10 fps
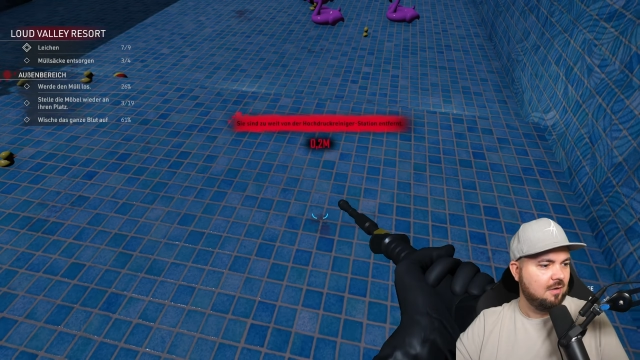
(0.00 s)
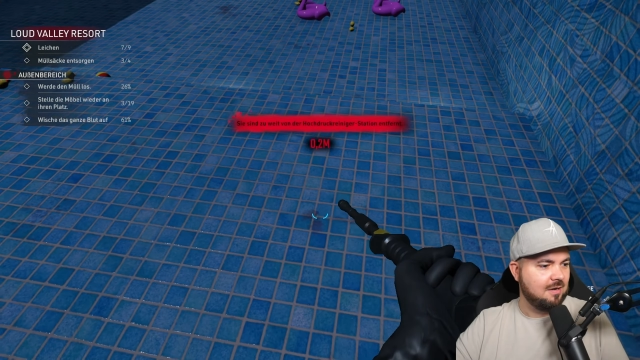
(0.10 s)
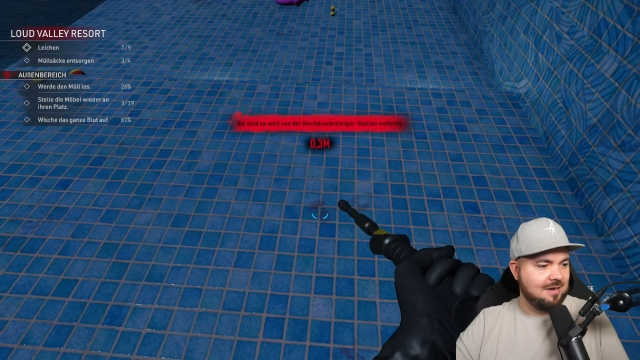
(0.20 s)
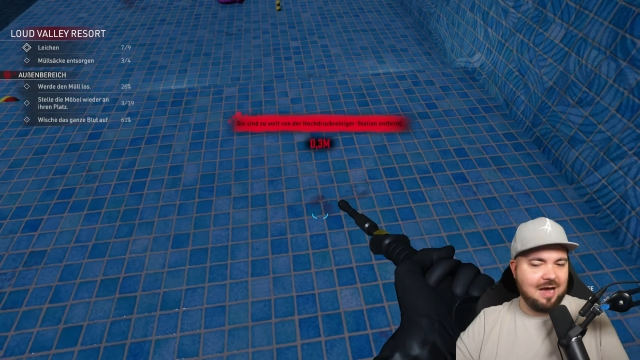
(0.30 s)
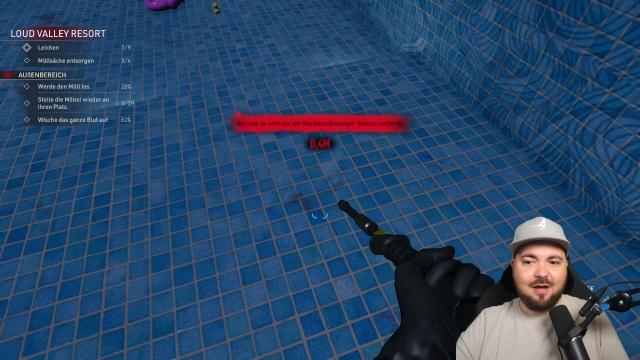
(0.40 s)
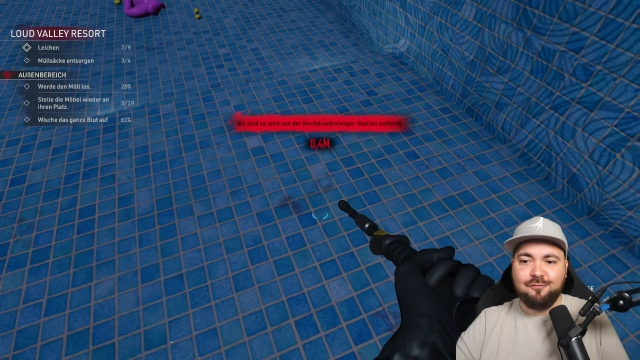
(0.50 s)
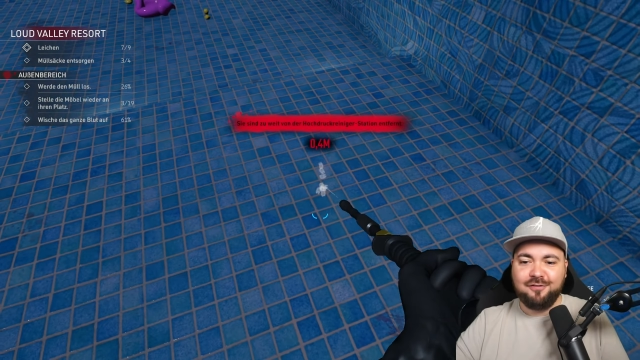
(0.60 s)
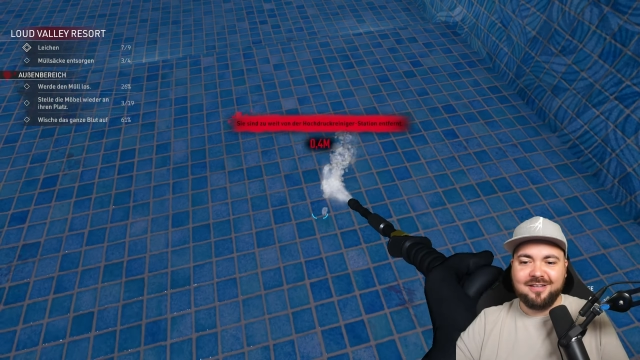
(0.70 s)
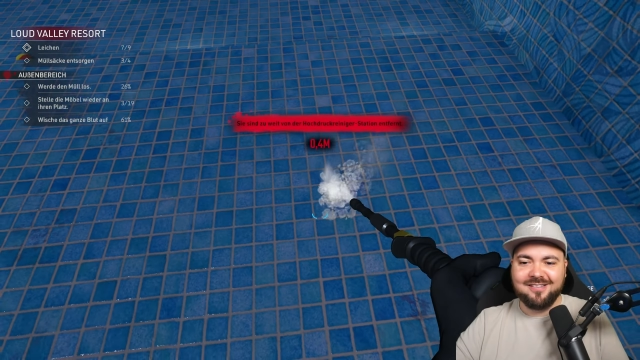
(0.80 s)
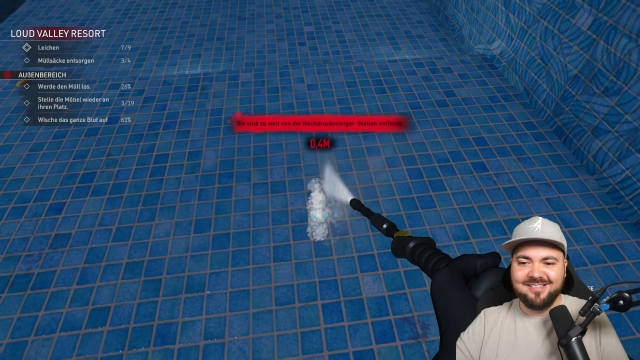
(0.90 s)

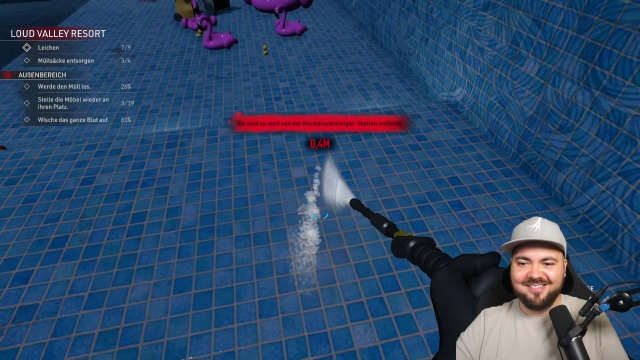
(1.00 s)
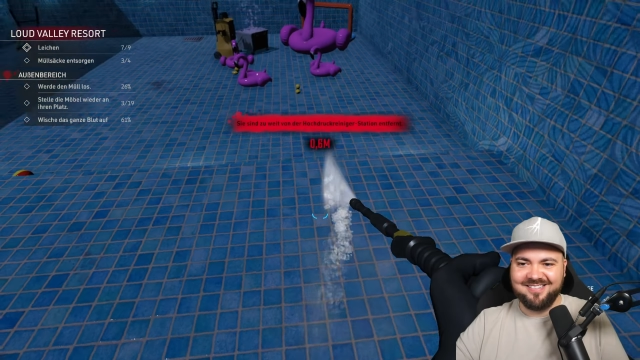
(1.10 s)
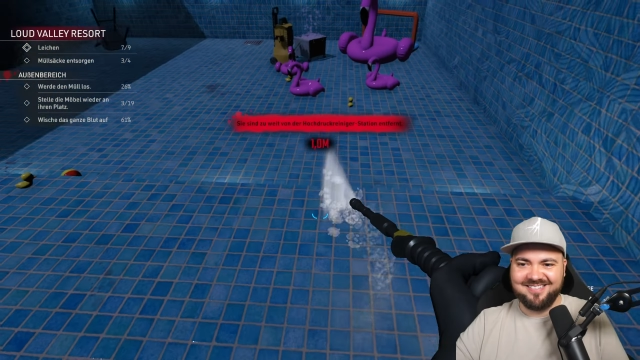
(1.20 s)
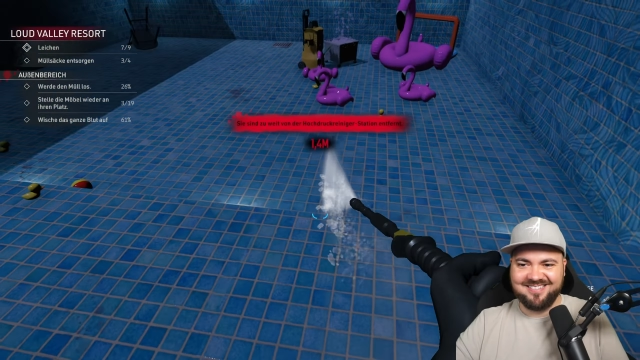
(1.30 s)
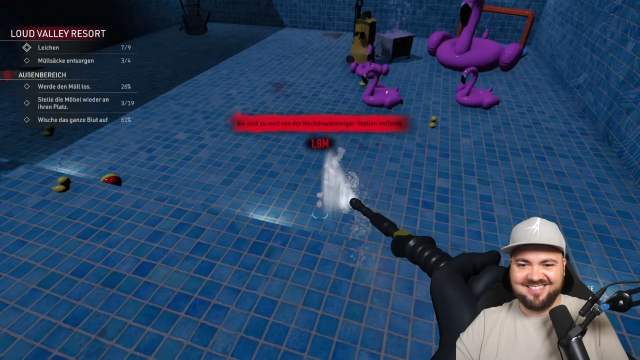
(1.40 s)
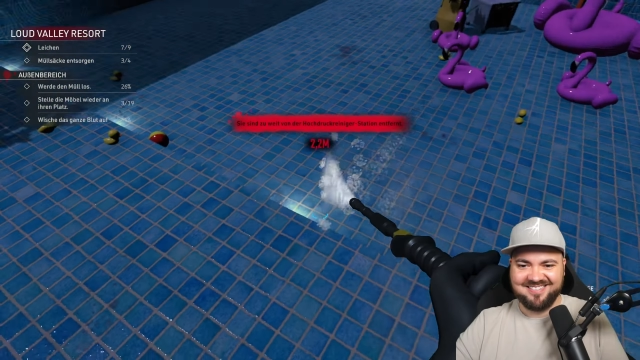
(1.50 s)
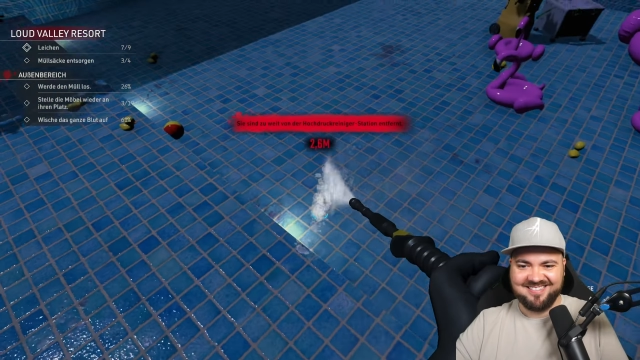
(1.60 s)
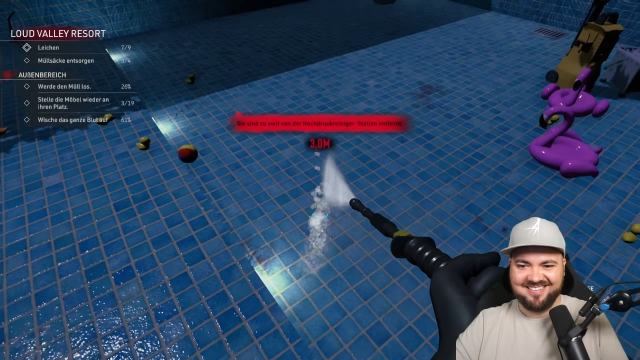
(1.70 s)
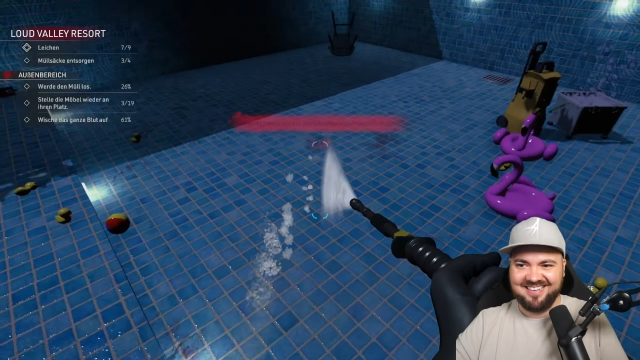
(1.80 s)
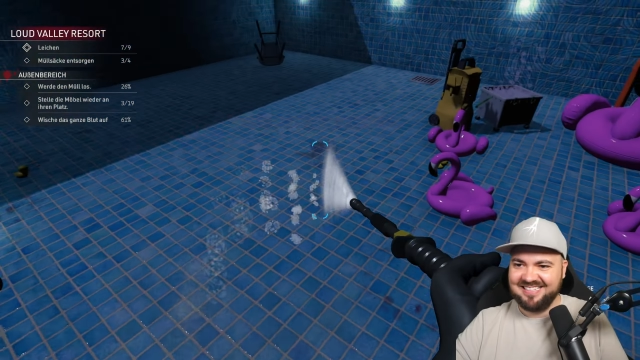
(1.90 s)
Garfield!
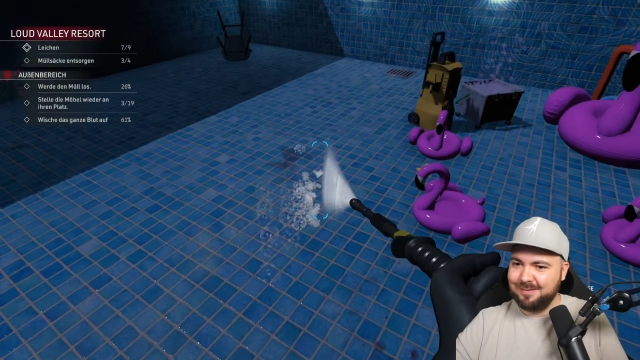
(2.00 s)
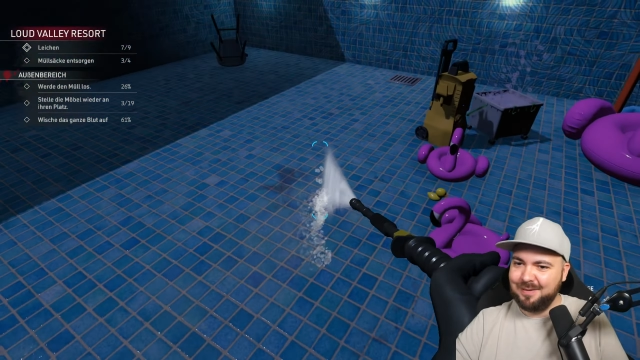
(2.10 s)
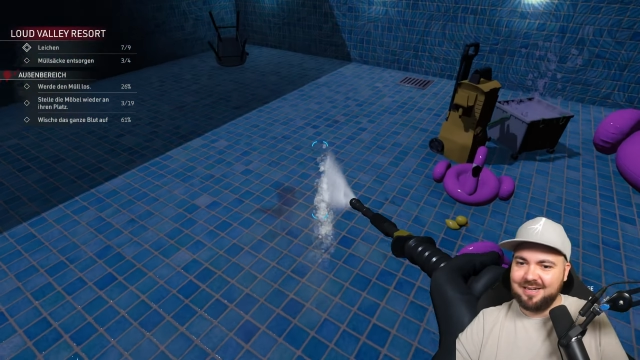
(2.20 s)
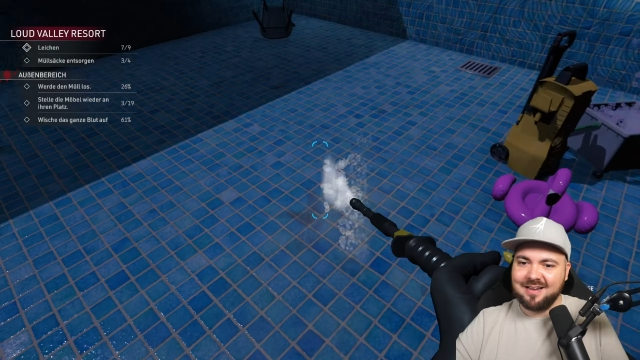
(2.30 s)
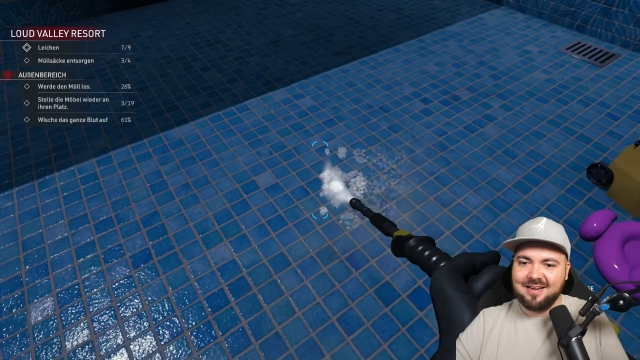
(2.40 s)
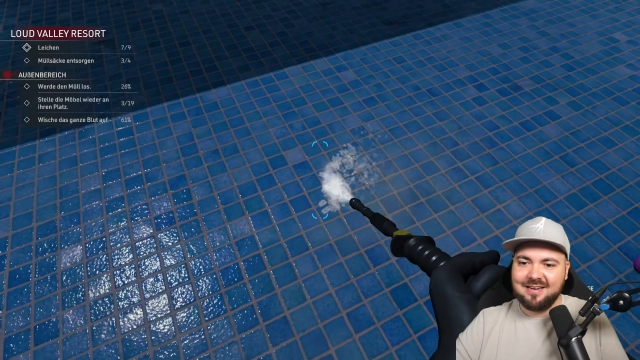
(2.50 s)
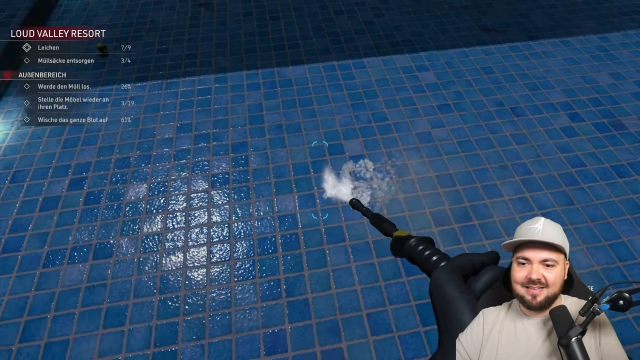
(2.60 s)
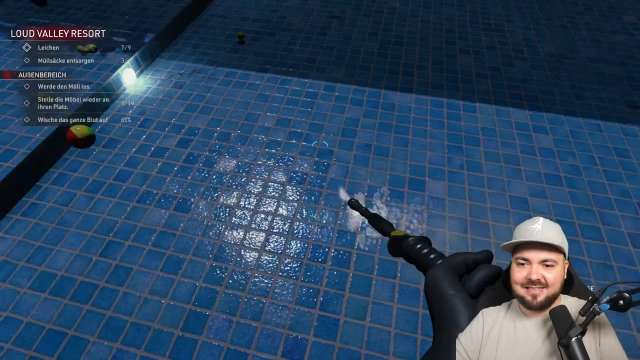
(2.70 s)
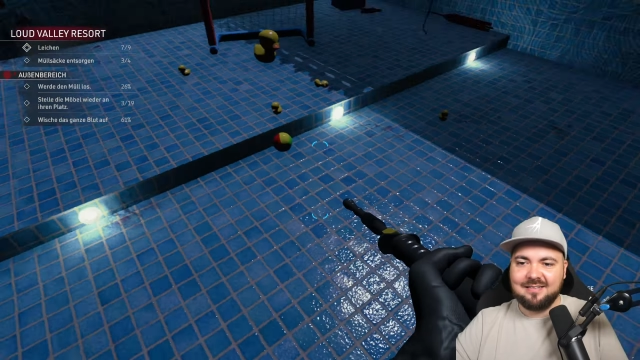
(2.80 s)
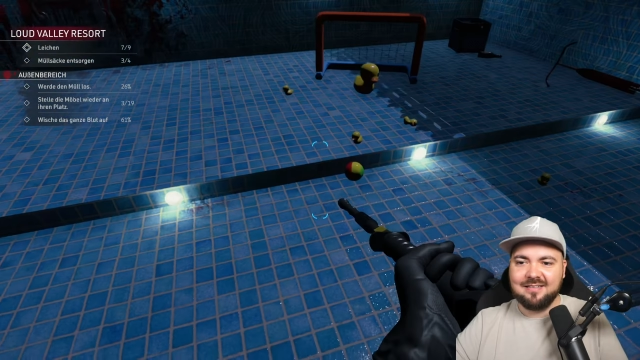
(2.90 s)
Ich habe leider keine
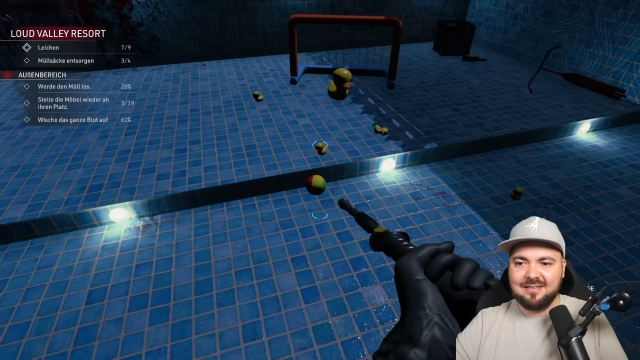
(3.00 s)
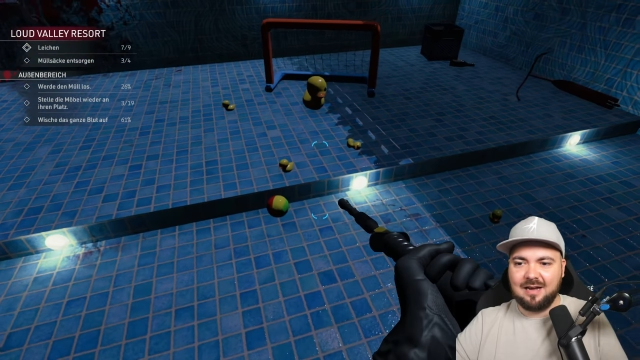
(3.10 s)
Lasagne da,